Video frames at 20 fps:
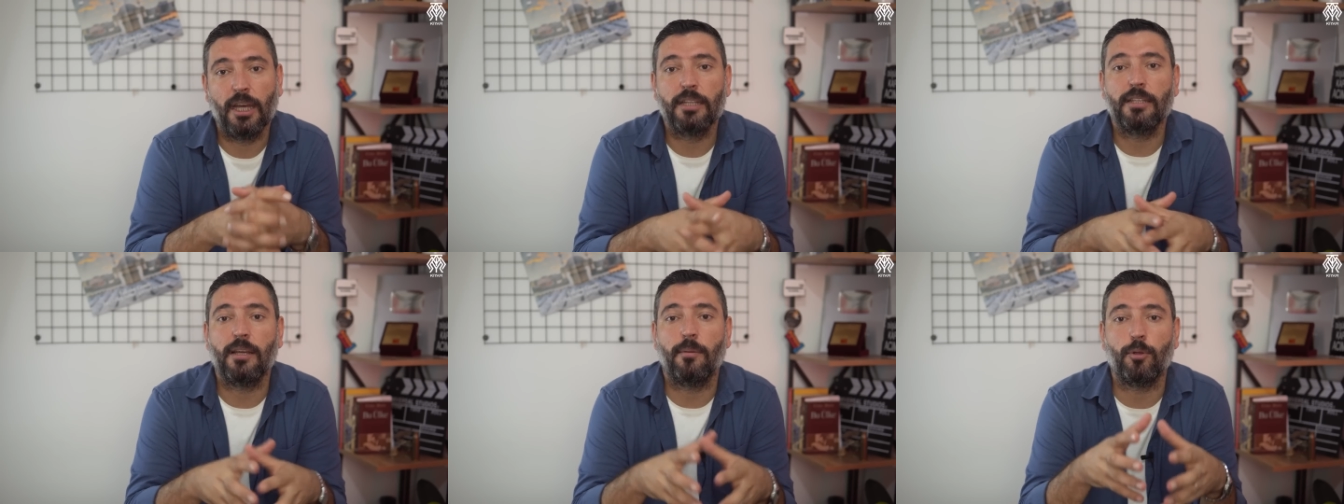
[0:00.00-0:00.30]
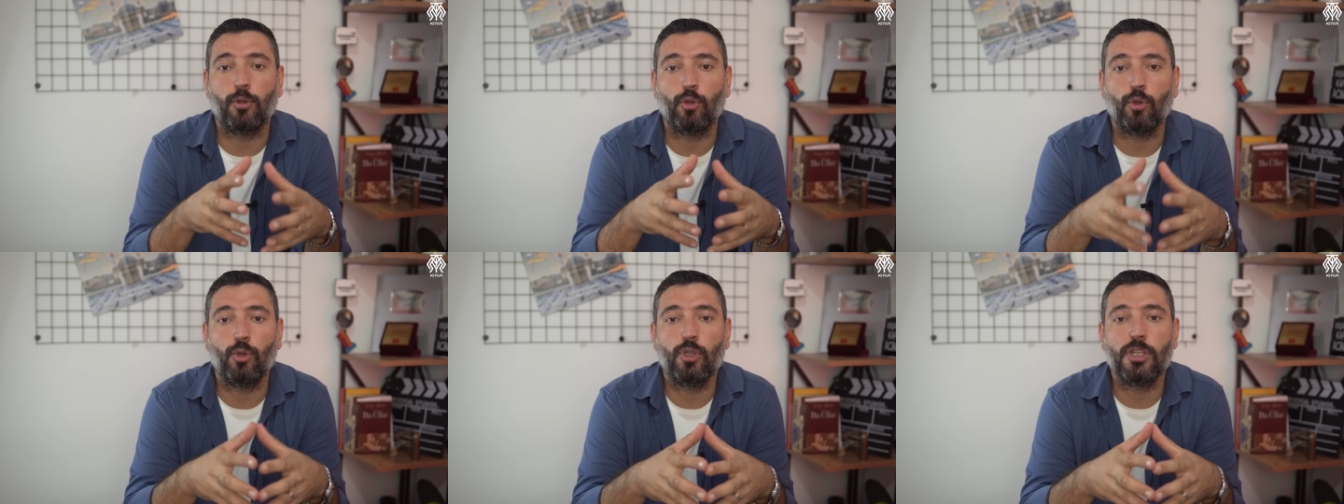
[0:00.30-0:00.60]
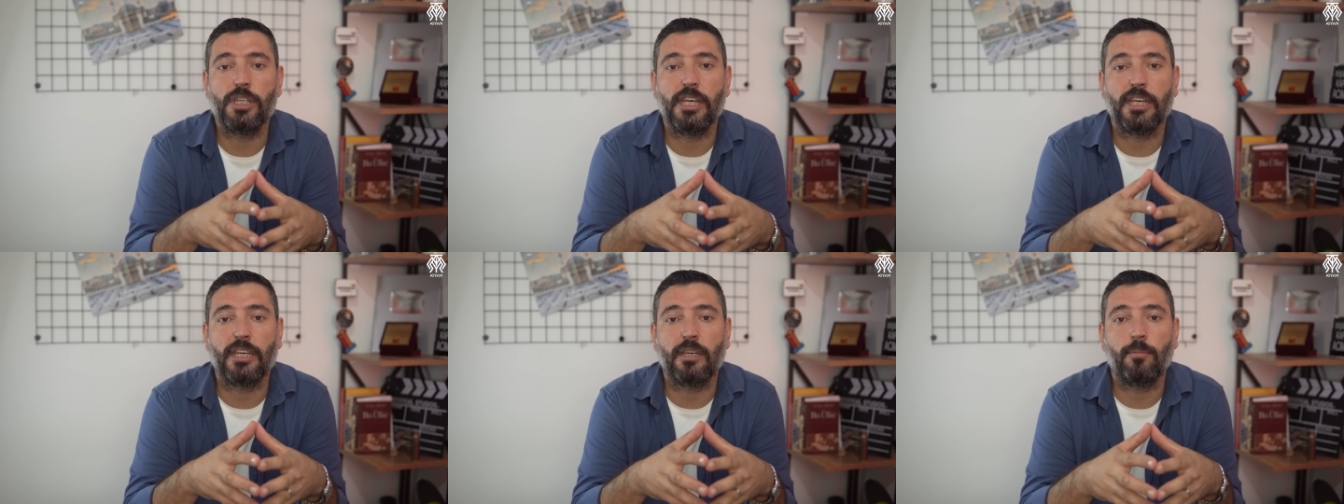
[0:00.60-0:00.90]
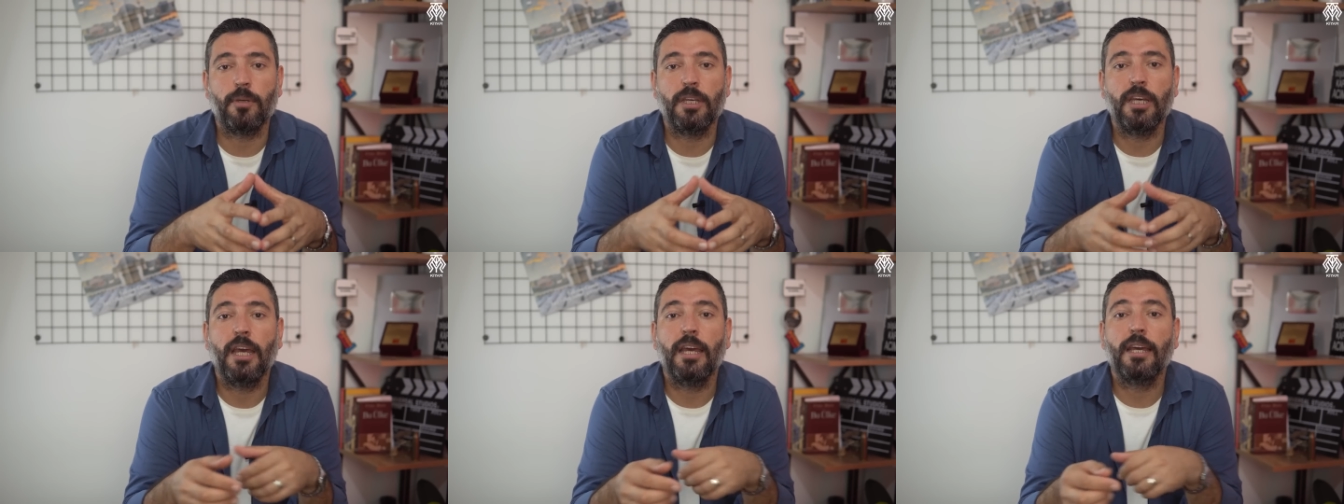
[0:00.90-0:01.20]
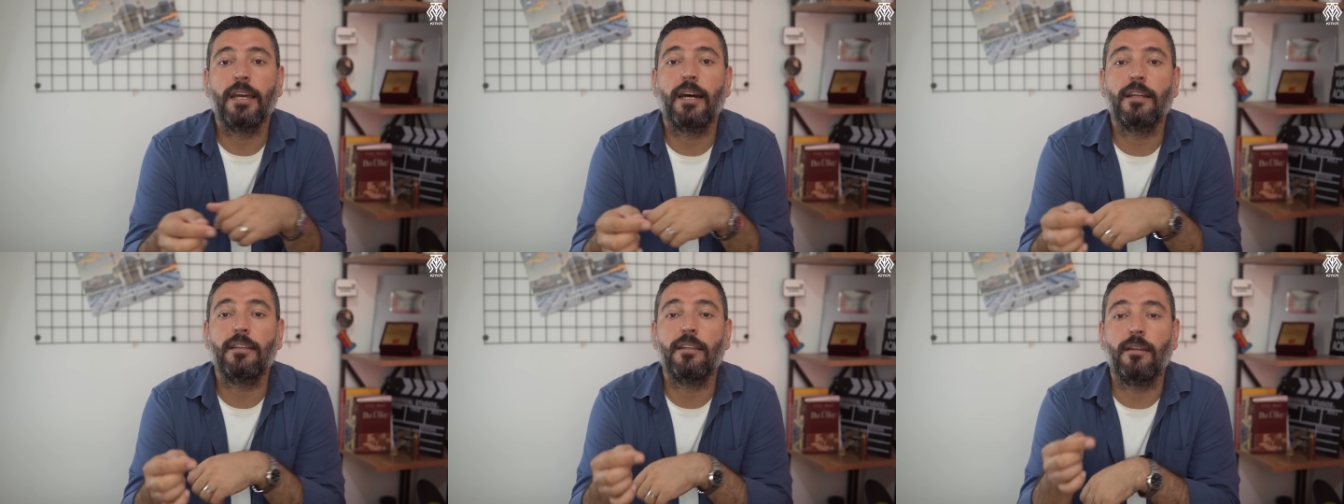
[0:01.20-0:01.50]
Tabi Türkiye gibi
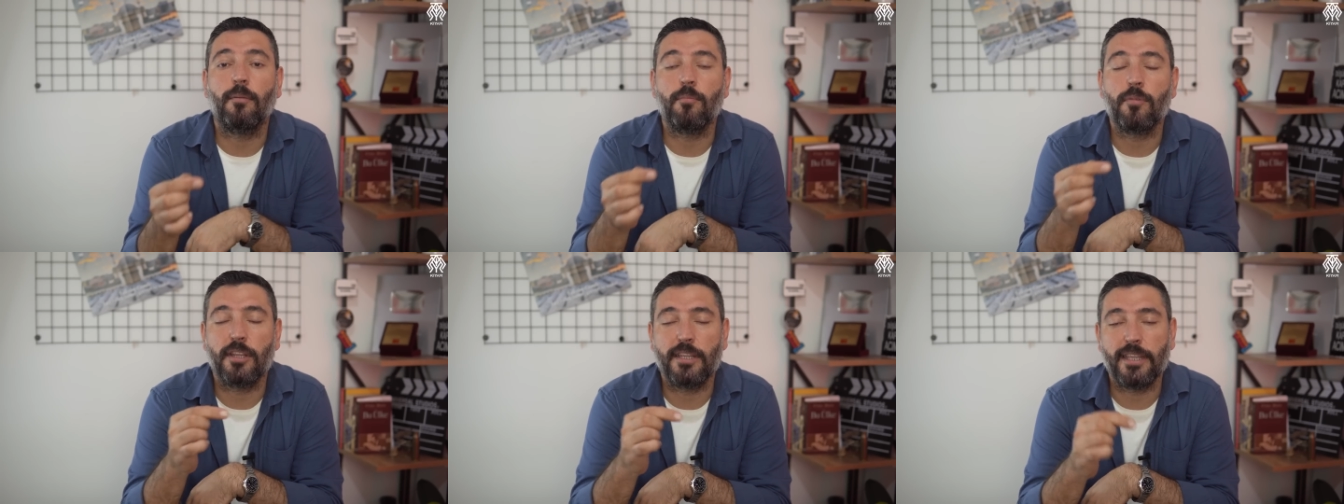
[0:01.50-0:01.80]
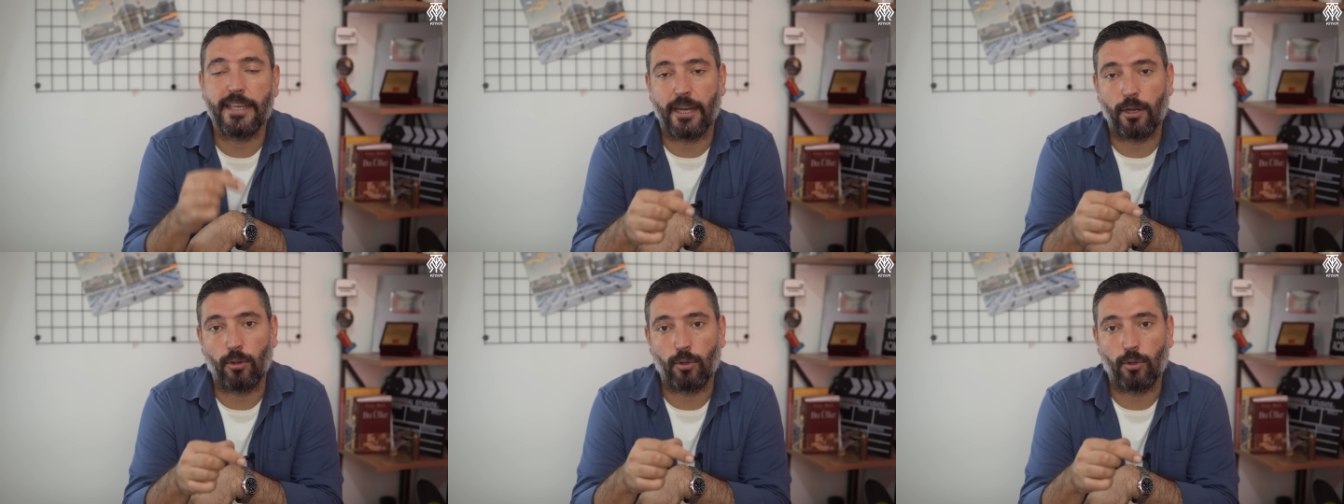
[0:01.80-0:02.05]
katılımcı diğer